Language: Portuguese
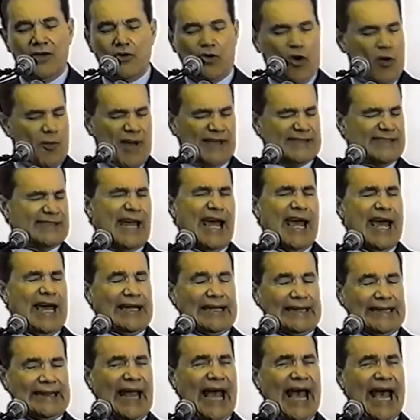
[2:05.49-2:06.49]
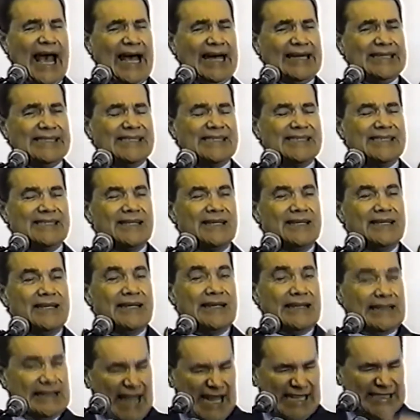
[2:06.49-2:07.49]
Comecei a
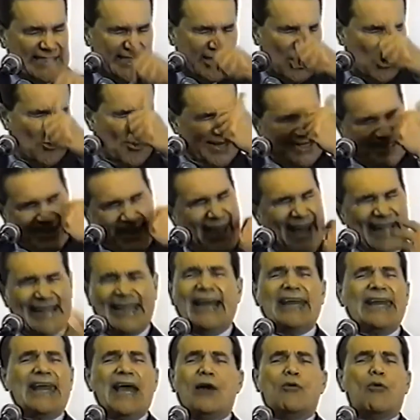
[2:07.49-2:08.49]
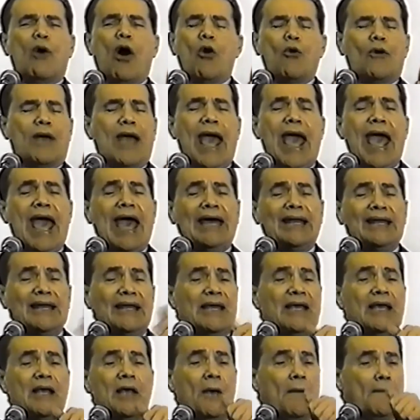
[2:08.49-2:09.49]
andar, desci uma escadaria qualquer,
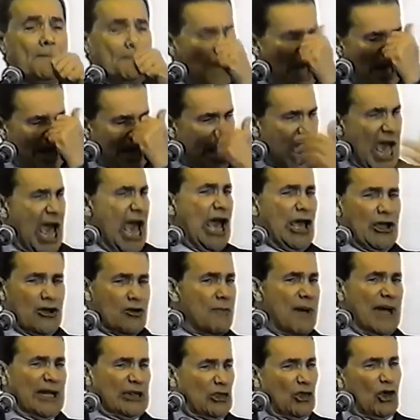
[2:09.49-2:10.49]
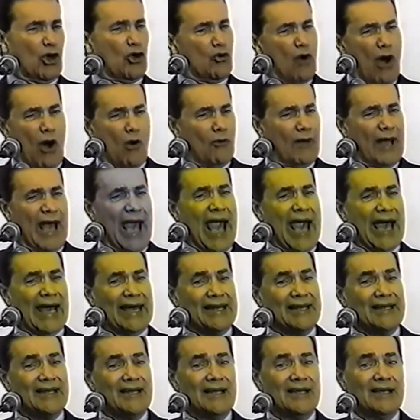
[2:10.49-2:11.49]
Peguei um metrô
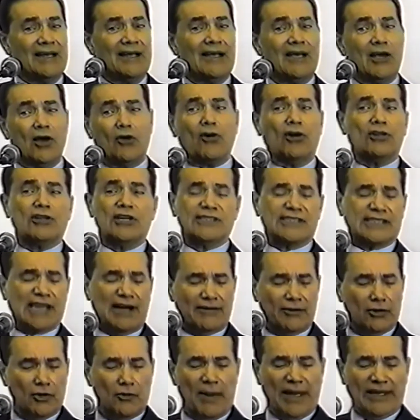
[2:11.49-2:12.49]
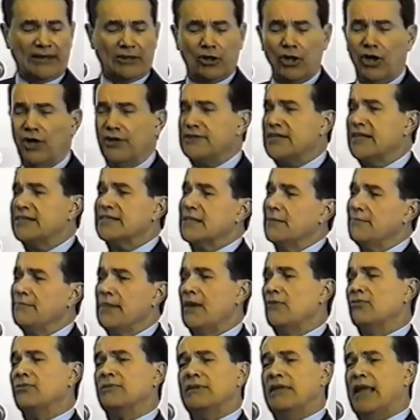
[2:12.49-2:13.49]
qualquer e quando eu estava no metrô, eu disse assim:
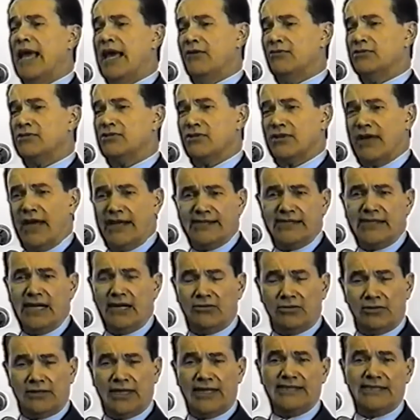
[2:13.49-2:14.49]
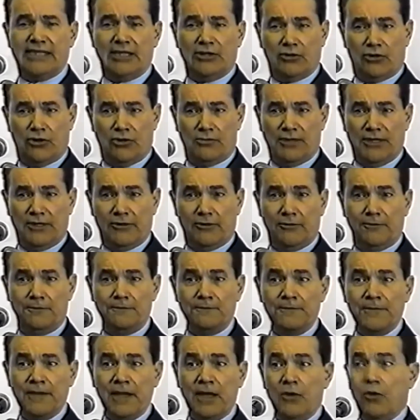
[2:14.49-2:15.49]
Meu Deus, o que, é que está acontecendo comigo?
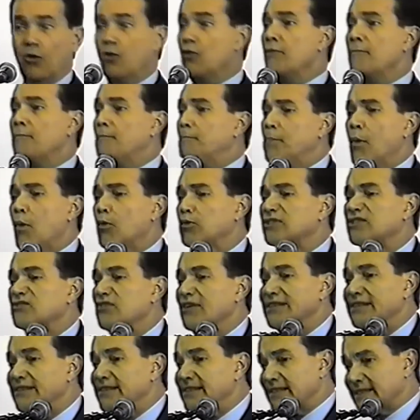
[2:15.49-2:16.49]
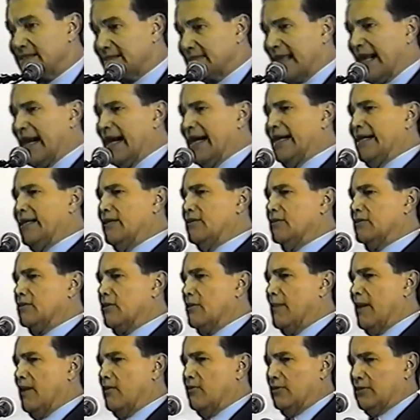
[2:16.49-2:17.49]
Um impulso estranho
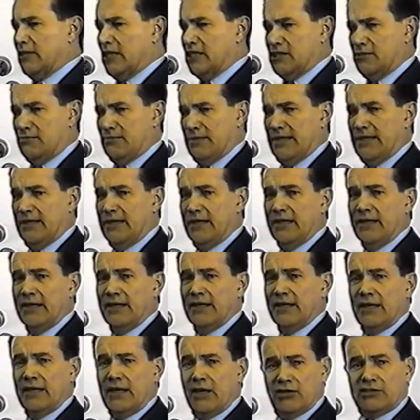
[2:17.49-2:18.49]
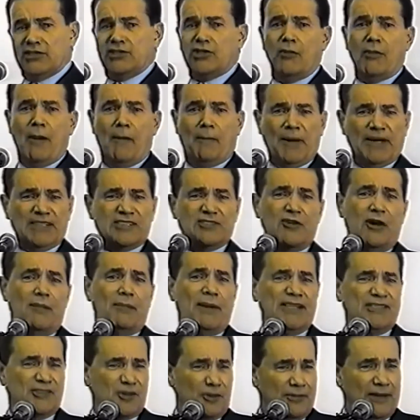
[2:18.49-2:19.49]
toma conta de mim. Eu sou uma pessoa
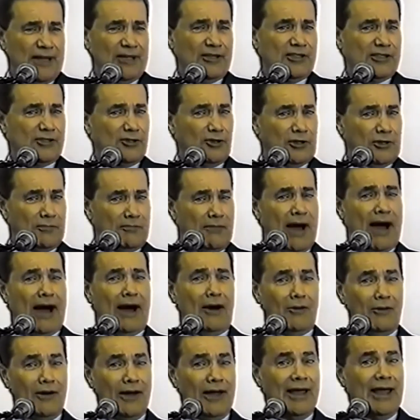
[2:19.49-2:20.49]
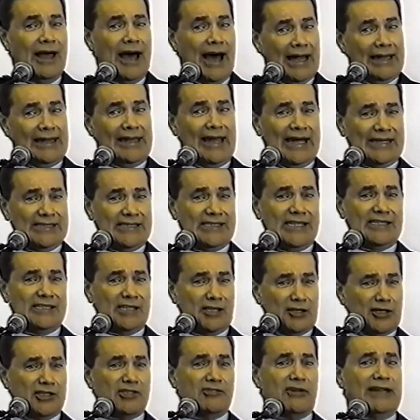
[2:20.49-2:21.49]
mais ou menos normal. Aliás,
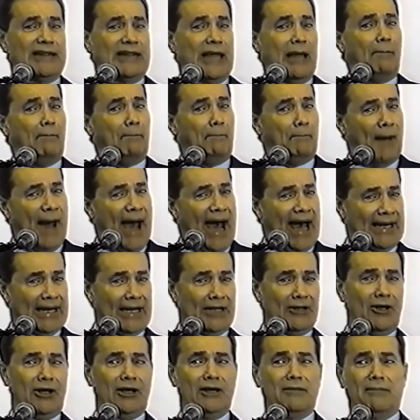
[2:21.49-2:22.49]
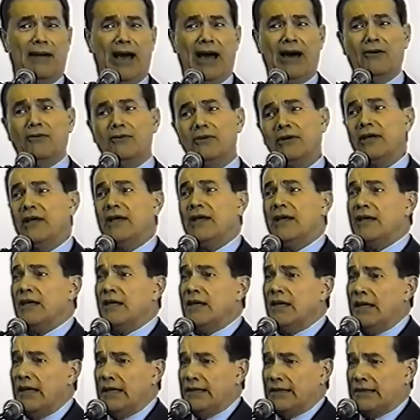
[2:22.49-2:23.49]
dizem que eu sou até paranormal.
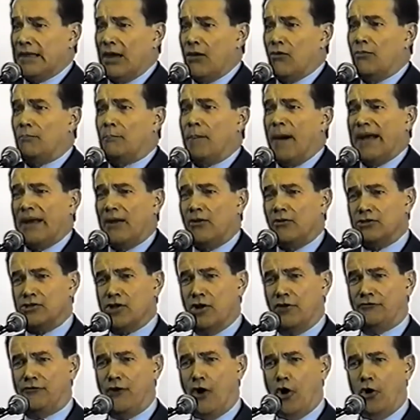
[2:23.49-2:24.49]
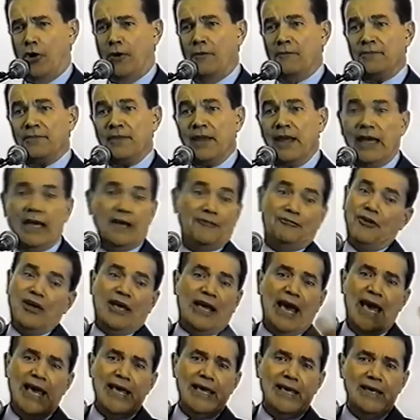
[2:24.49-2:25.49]
Então, para onde eu vou? E
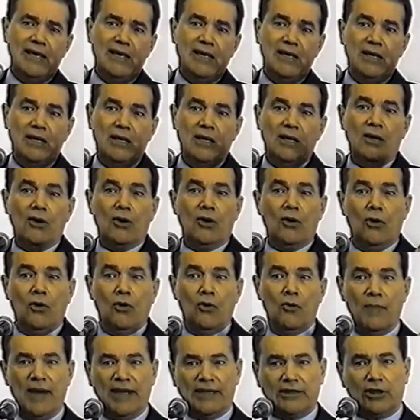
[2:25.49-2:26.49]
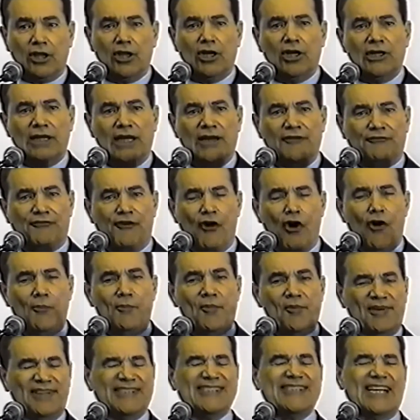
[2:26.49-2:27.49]
fiquei. O metrô
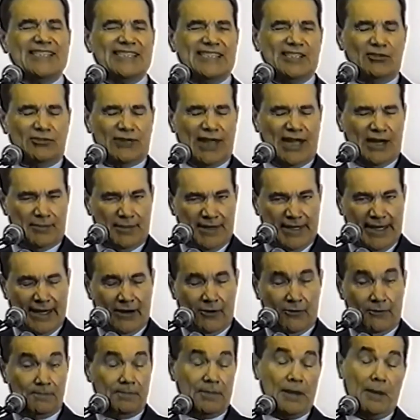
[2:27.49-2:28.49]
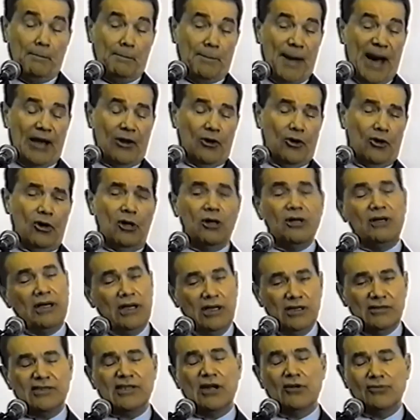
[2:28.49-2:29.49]
levou-me uma estação terminal. Parou,
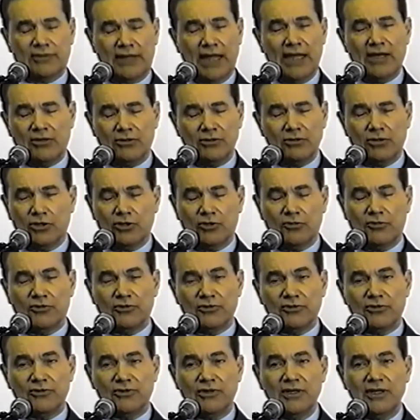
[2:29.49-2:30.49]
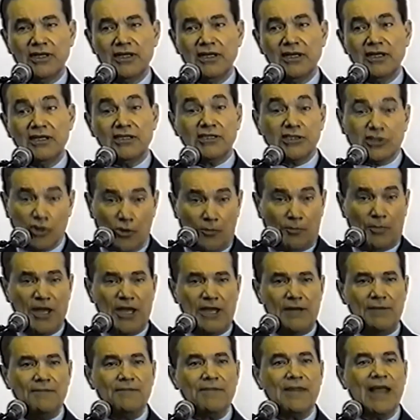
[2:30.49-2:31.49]
eu saltei com todo mundo.
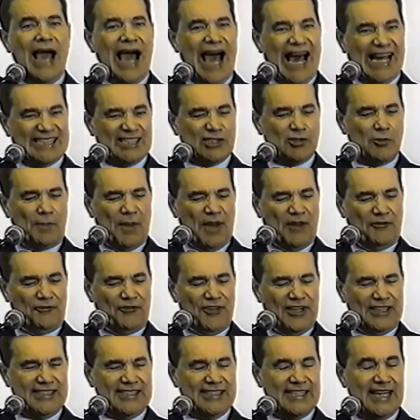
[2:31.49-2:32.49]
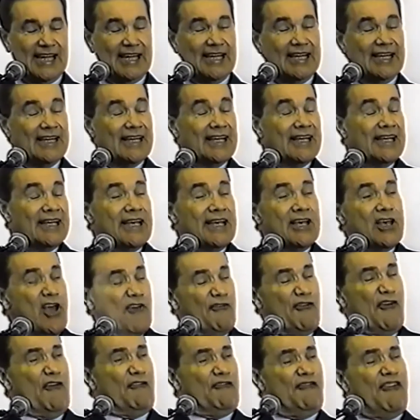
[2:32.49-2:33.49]
Subi à superfície
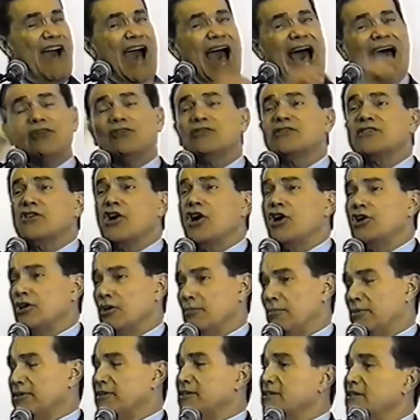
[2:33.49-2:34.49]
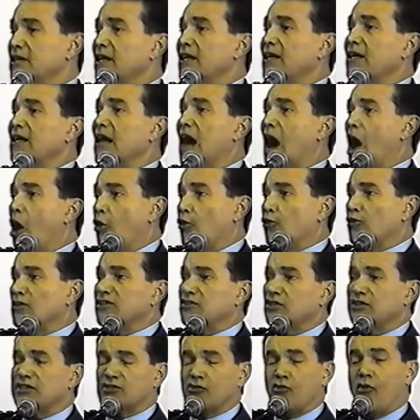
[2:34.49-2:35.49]
e vi vários ônibus,
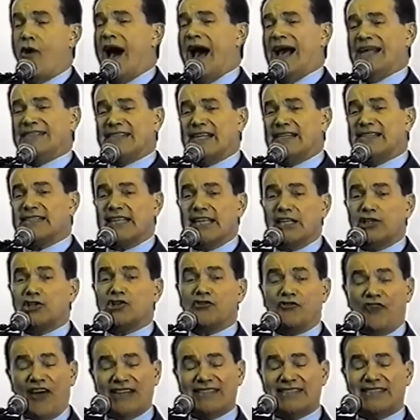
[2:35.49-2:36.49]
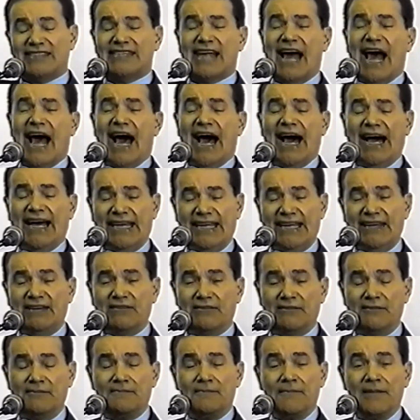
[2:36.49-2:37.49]
alguns dos quais é escritos
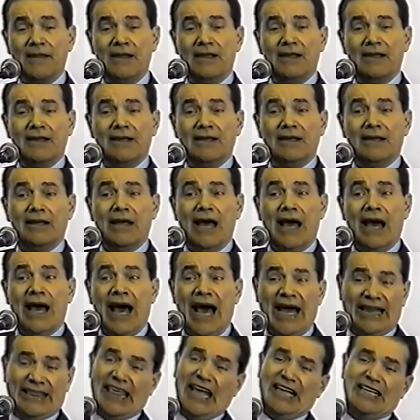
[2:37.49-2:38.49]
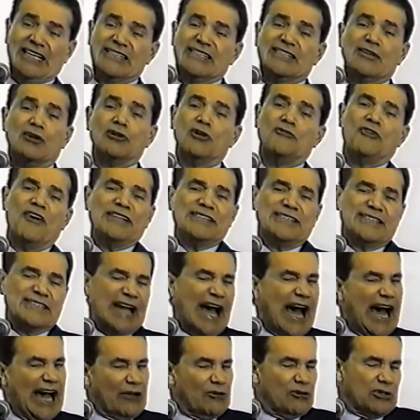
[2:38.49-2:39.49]
Versailles. A tradição de
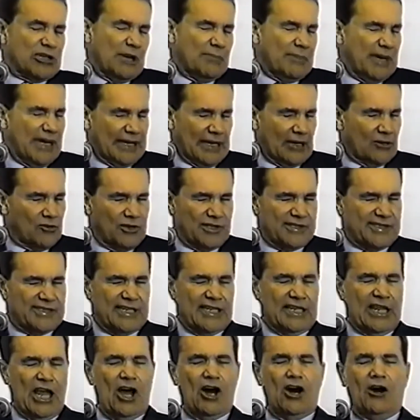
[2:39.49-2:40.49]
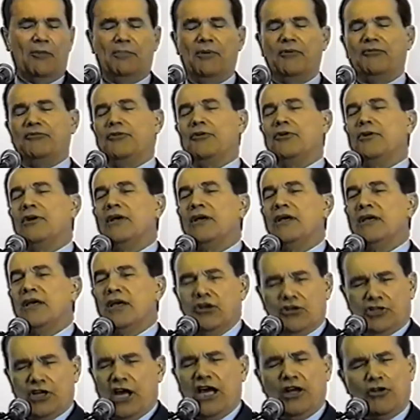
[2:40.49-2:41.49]
Versailles já me era conhecida, é óbvio.
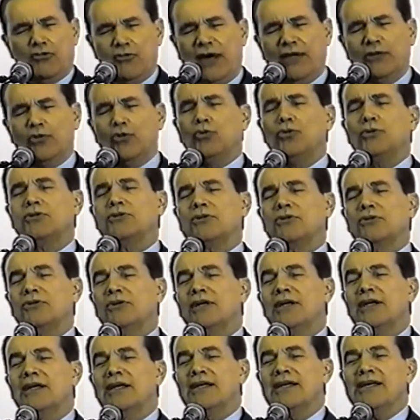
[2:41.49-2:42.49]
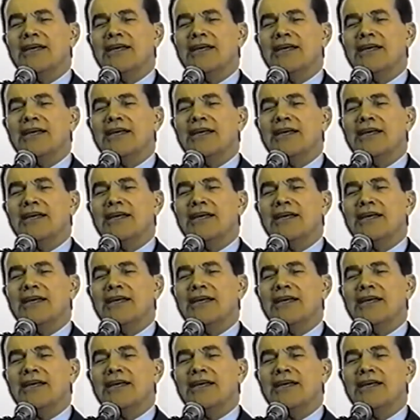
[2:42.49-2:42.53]
Eu já era um adulto.